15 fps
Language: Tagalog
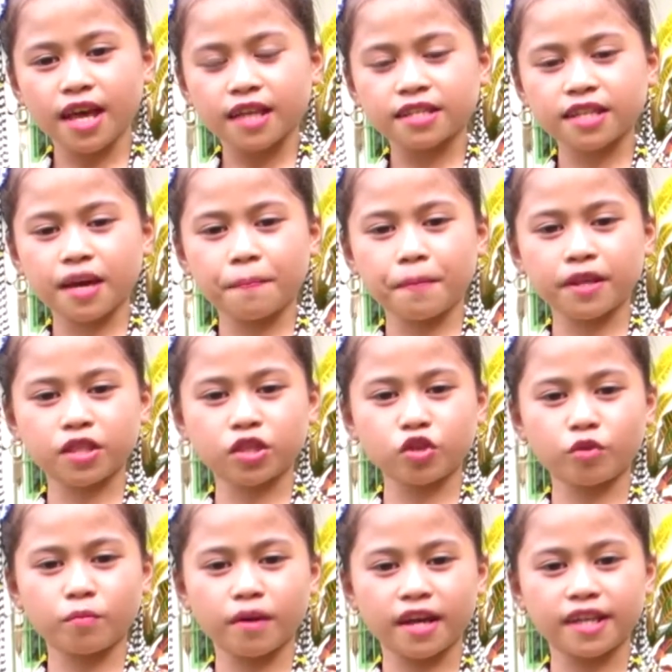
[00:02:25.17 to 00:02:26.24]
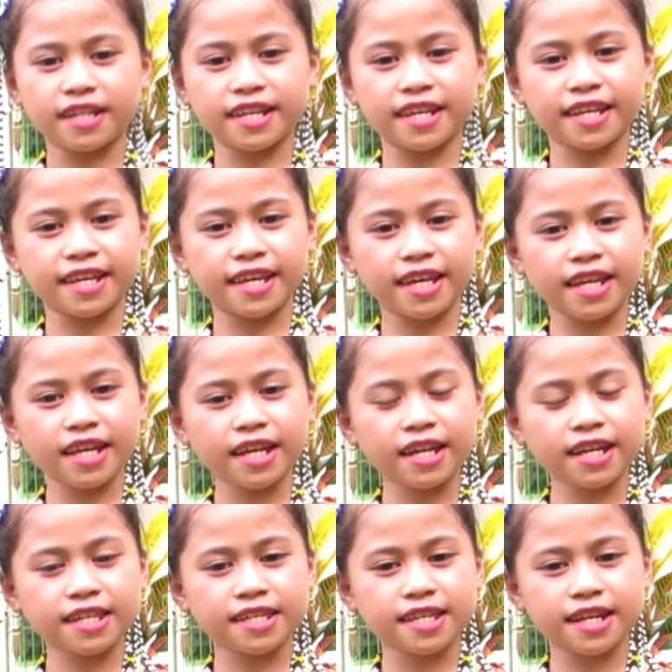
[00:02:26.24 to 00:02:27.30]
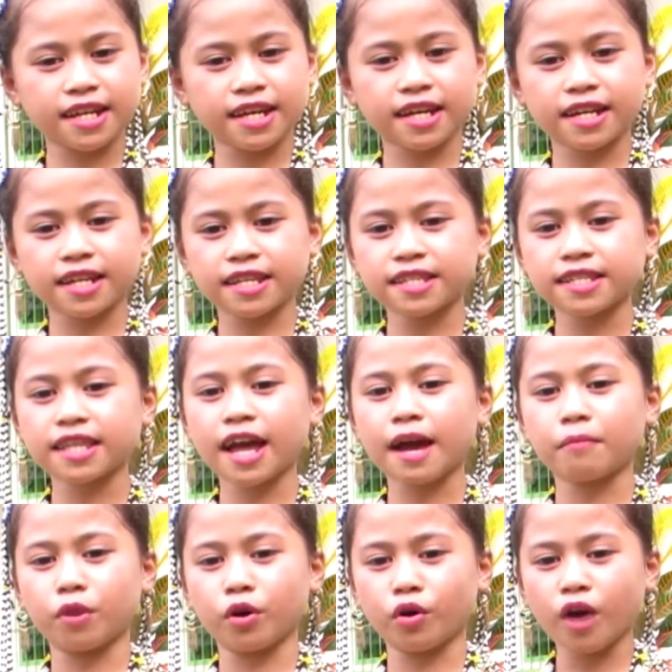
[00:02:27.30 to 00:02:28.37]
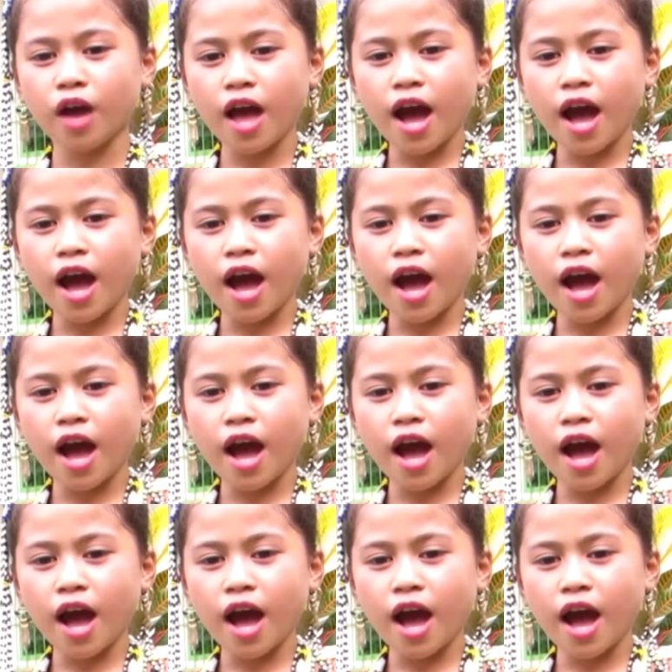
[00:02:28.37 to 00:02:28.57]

sa patnubay ni Ginang Grisel Cristablo